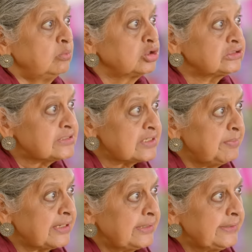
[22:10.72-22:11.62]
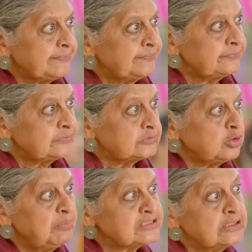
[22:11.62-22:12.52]
मुख्तसर में कहे
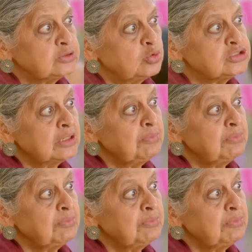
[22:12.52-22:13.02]
तो बसंत कुंज